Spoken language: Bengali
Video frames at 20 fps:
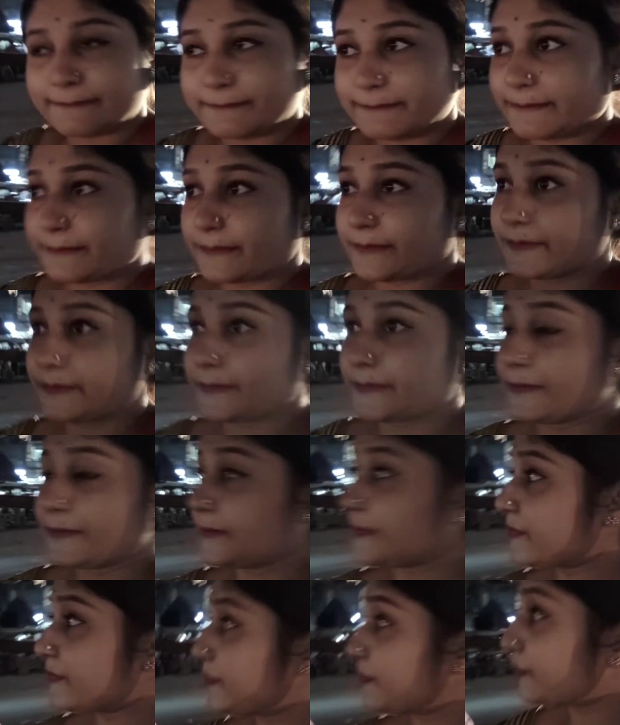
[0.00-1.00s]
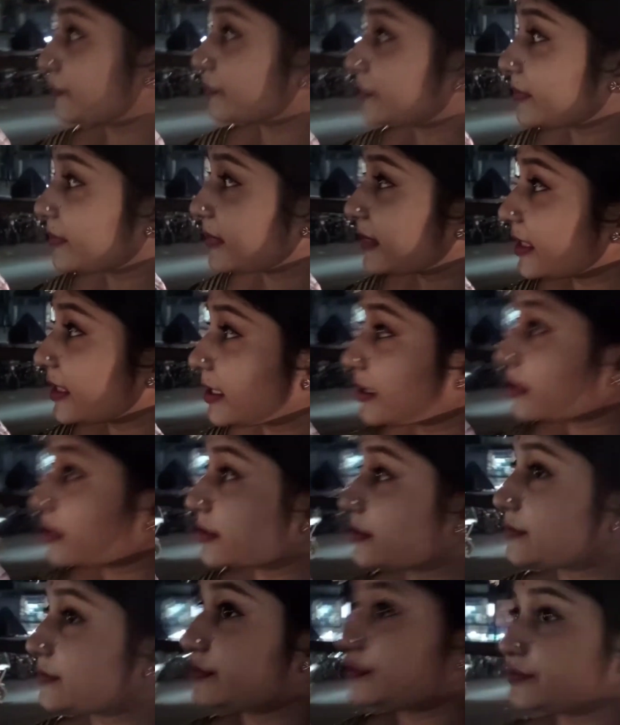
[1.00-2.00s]
তোমাদের সাথে দেখা হচ্ছে
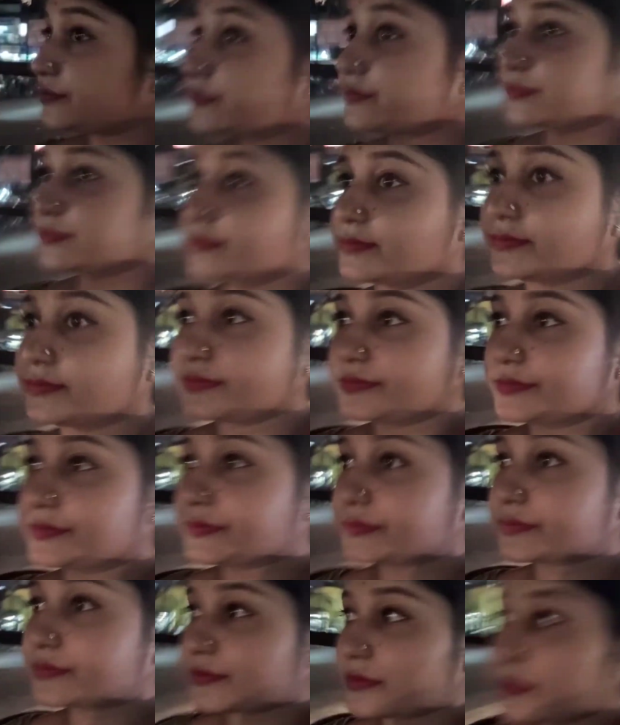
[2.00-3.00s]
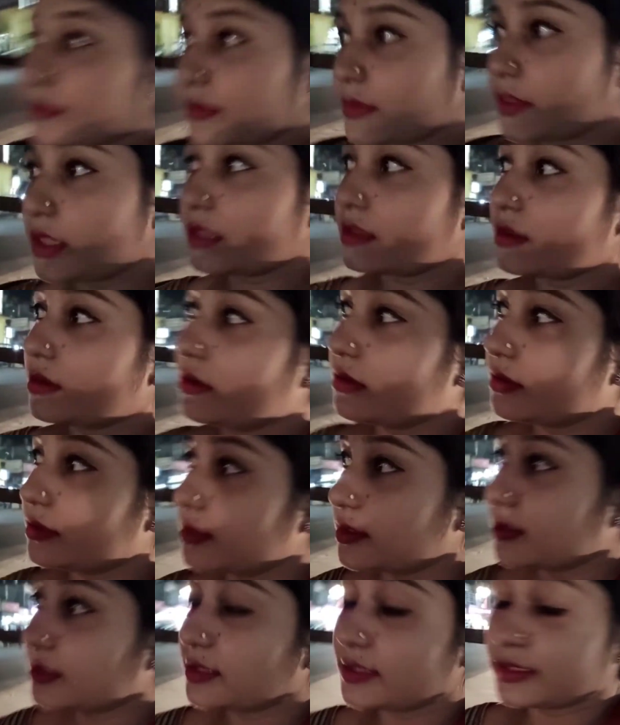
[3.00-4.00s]
কালকের আবার একটা নতুন সুন্দর
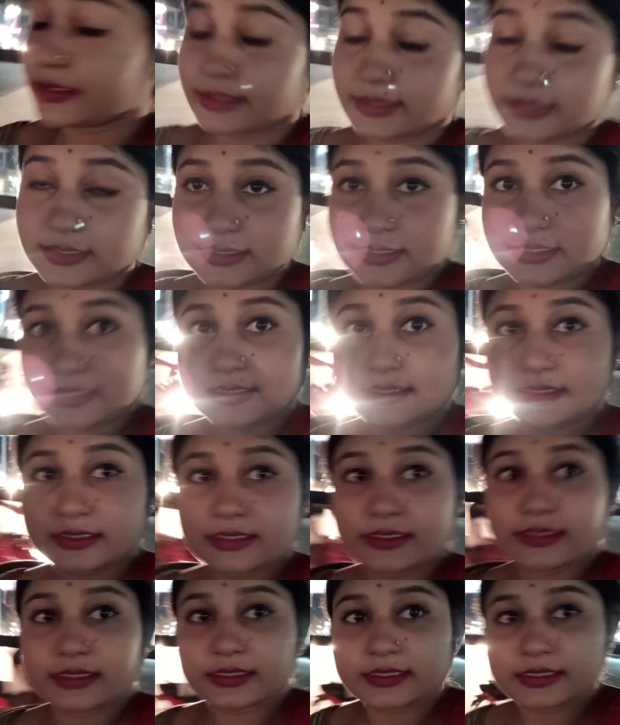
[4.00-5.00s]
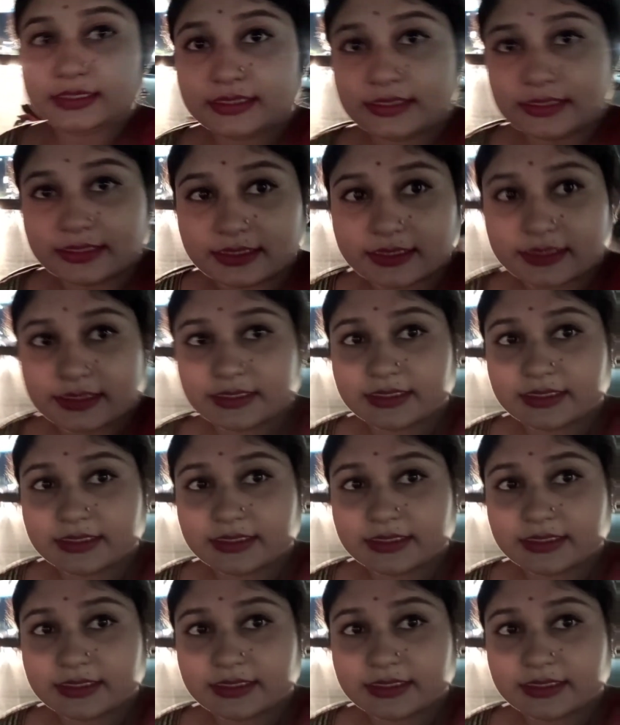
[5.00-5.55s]
ভ্লগ নিয়ে তোমরা সবাই ভালো থেকো